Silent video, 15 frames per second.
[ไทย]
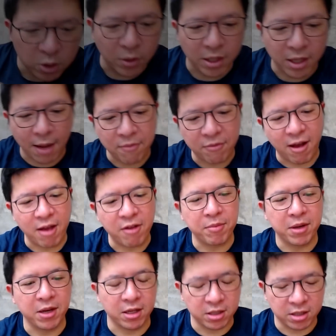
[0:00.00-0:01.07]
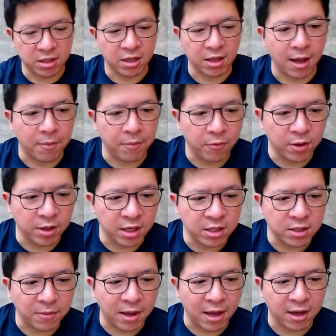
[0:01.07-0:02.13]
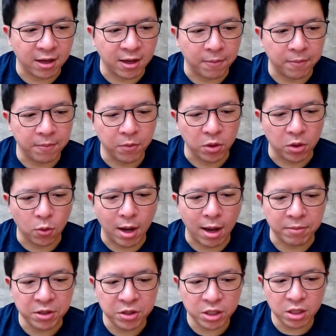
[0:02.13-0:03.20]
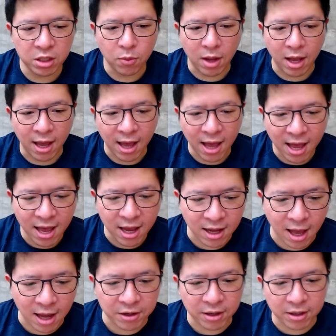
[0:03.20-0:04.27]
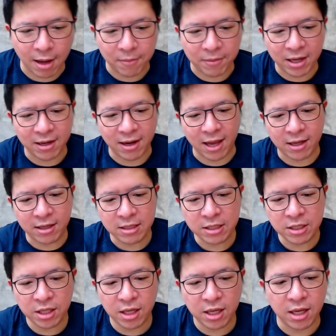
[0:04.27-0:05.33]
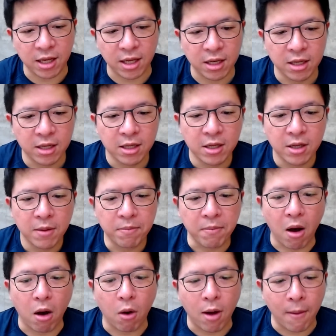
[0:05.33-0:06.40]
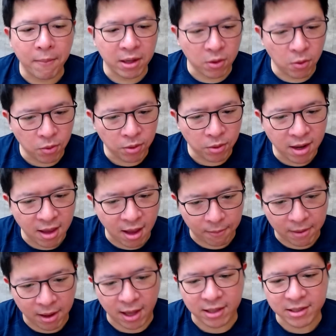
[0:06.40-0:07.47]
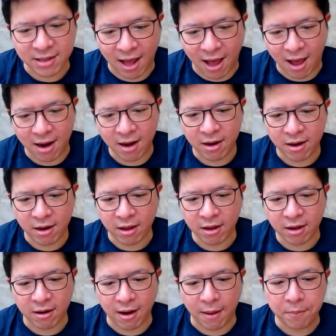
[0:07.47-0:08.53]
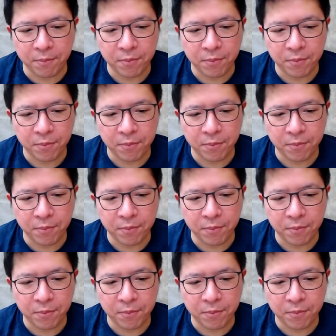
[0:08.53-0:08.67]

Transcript: วัสดีครับ 5 minutes นะครับ วันนี้จะมากับบทความที่ชื่อว่า 5 การกระทำเล็กๆ ที่บอกความเป็นคุณได้อย่างมหาศาลนะครับ